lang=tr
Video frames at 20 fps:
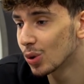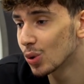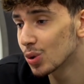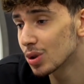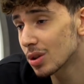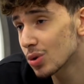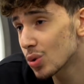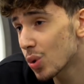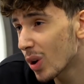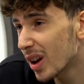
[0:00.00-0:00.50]
O
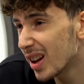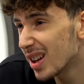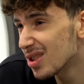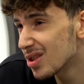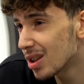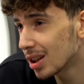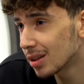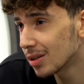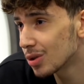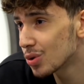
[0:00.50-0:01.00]
yüzden çok
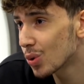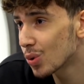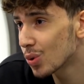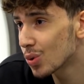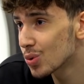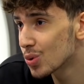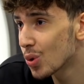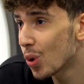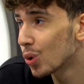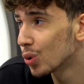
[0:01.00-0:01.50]
heyecanlı ve çok
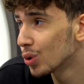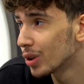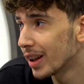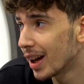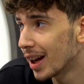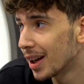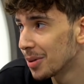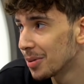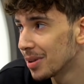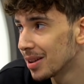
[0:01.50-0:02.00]
zordu
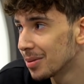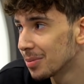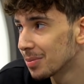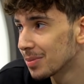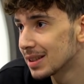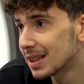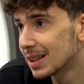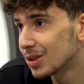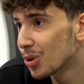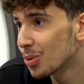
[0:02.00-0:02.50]
yani benim.
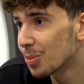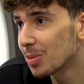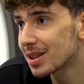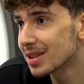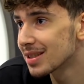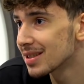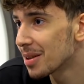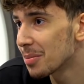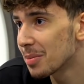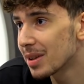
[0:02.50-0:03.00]
Sezon
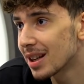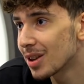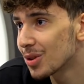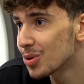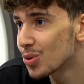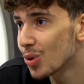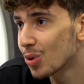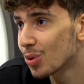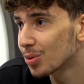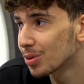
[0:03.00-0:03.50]
başından beri en
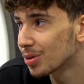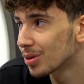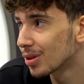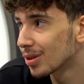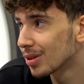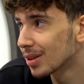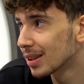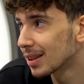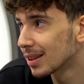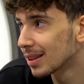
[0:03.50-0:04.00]

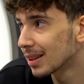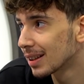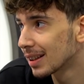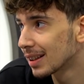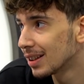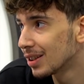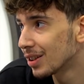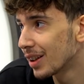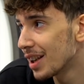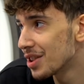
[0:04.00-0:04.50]

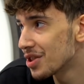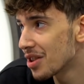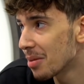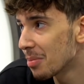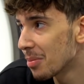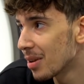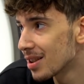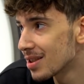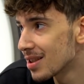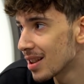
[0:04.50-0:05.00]
zorlu geçen
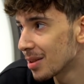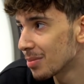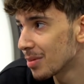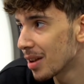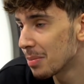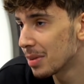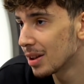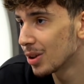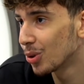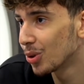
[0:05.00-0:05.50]

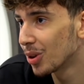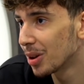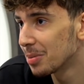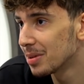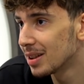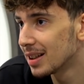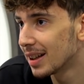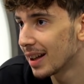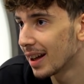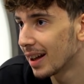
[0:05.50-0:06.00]
maçlarımdan biri olabilir